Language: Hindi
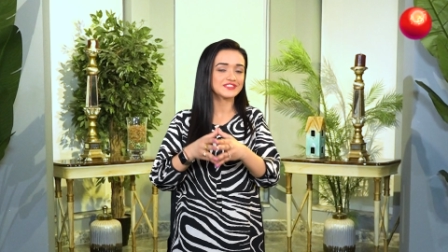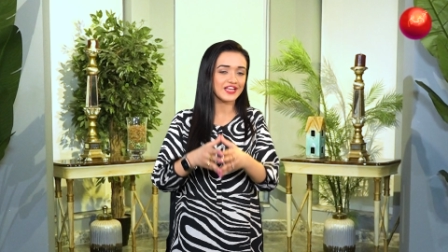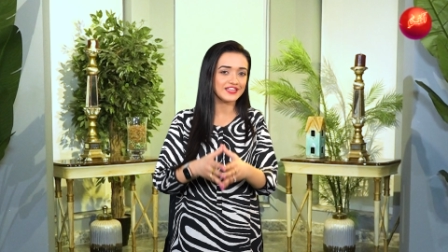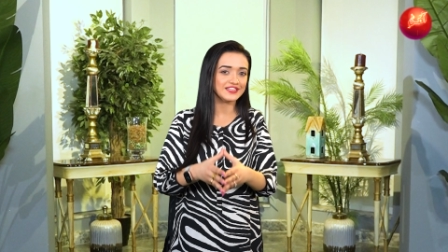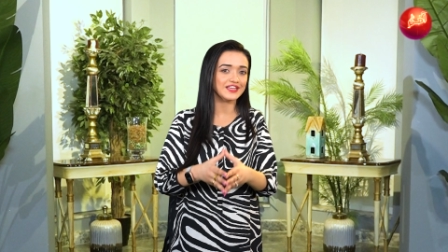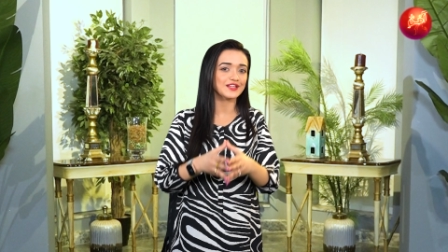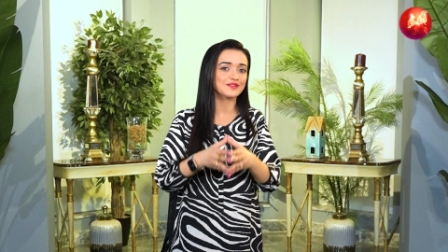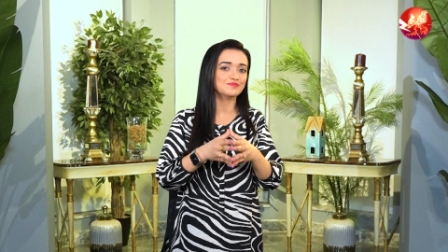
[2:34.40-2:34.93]

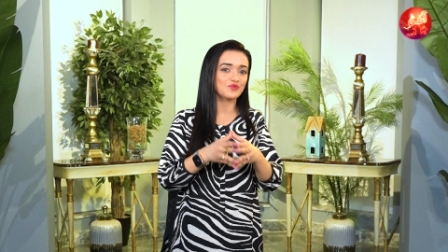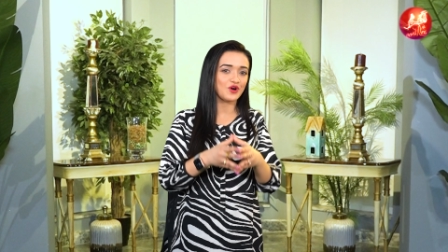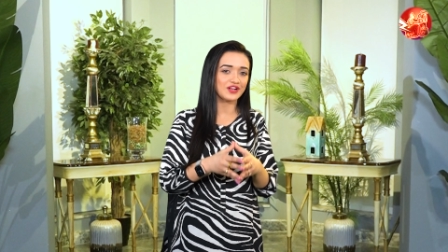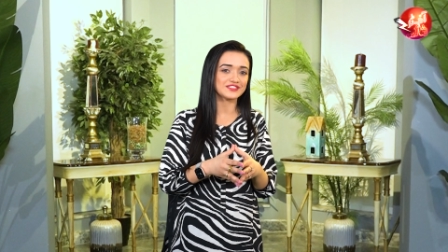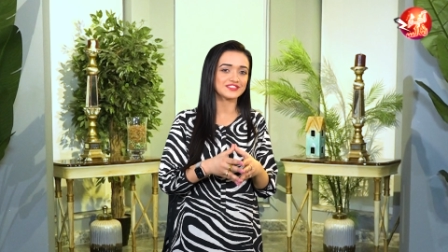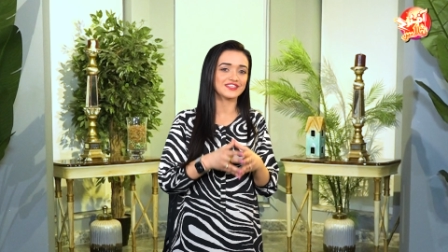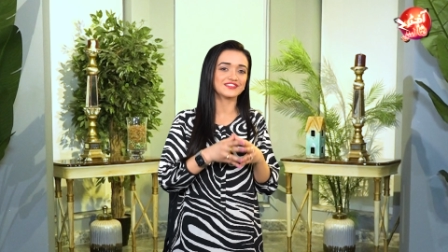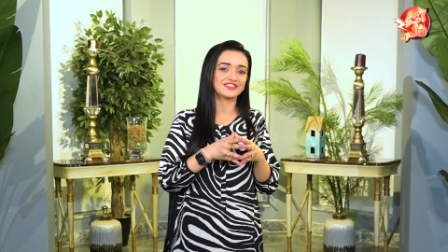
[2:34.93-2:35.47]
सैयद
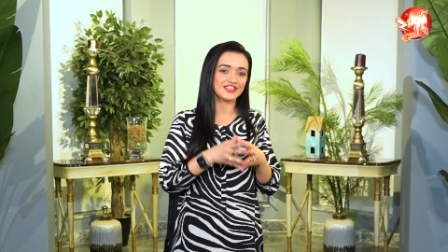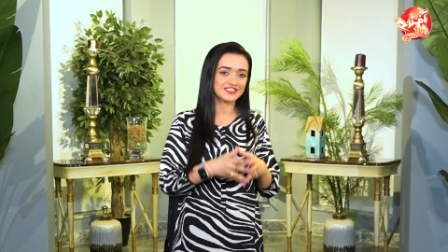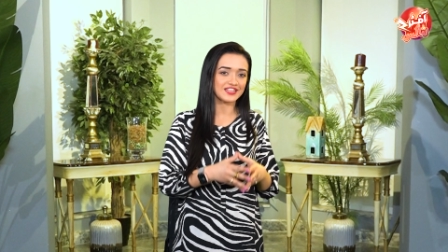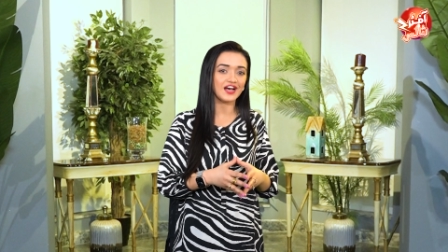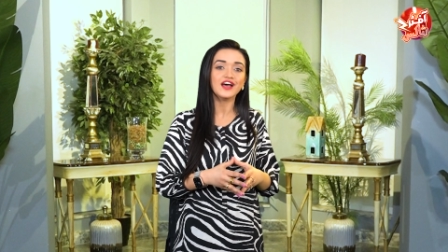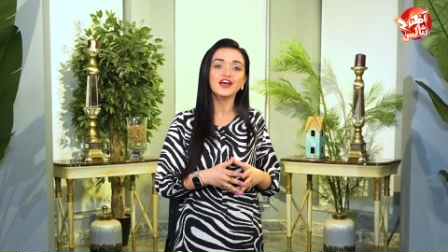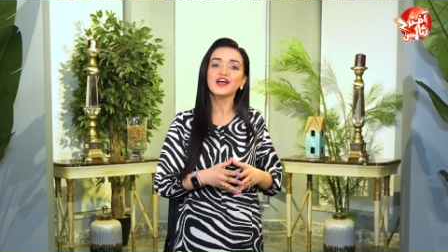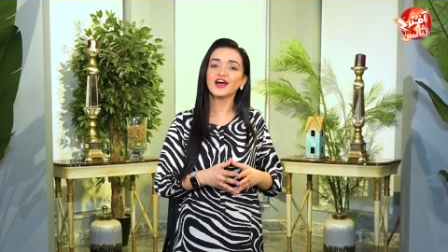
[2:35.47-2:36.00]
मोहसिन
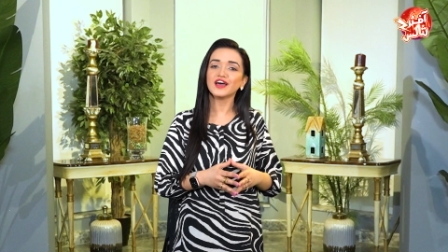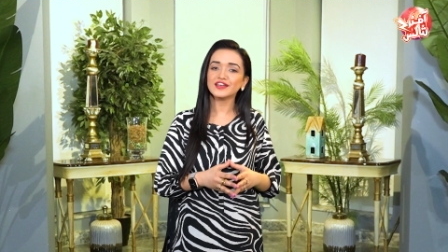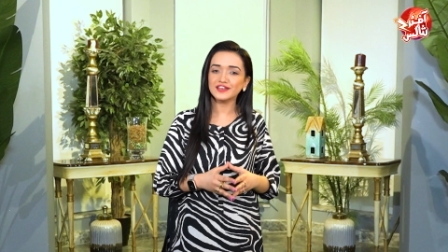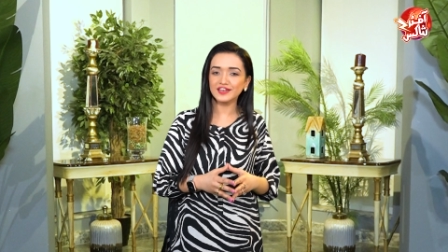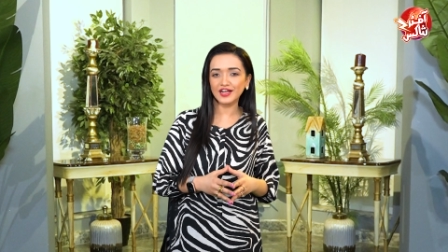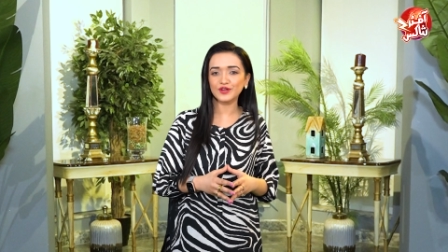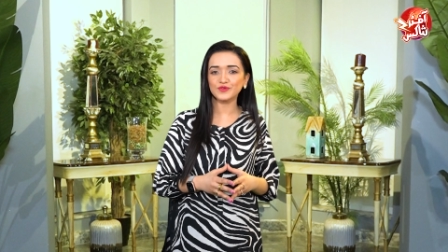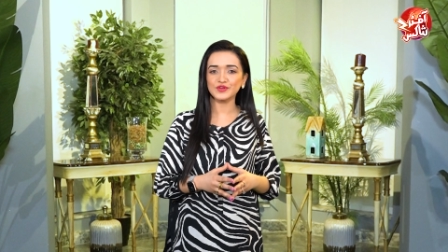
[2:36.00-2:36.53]
रजा
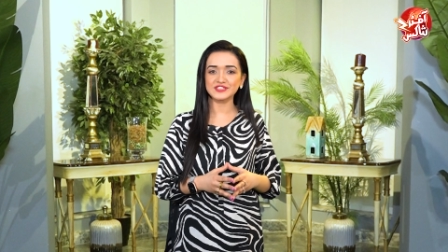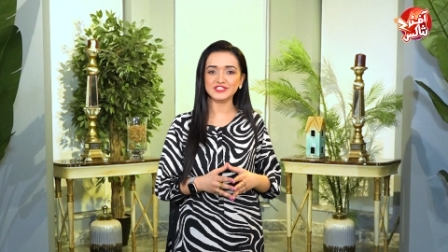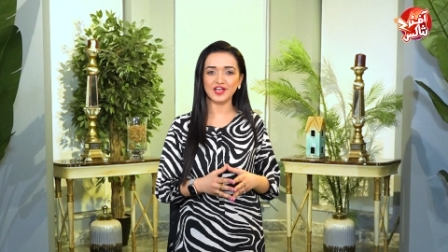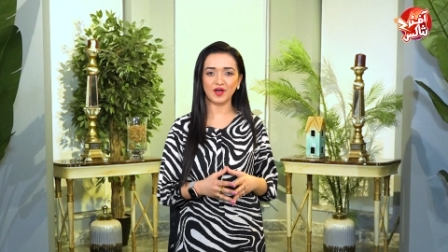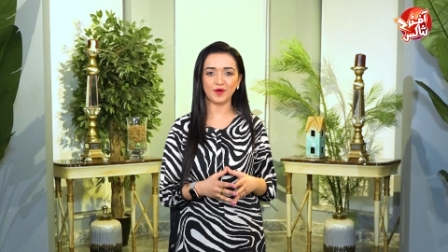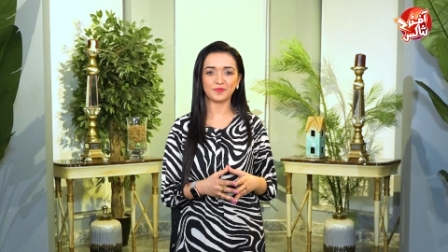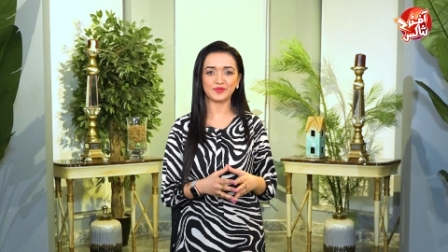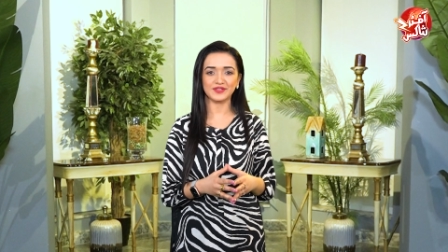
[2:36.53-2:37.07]
नकवी
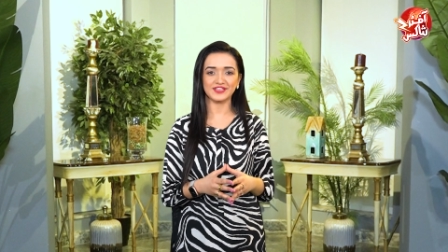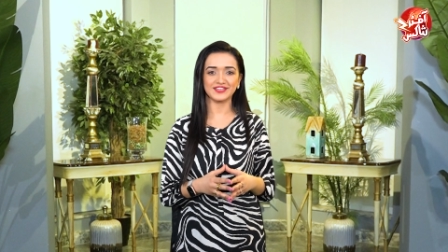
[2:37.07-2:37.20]
साहब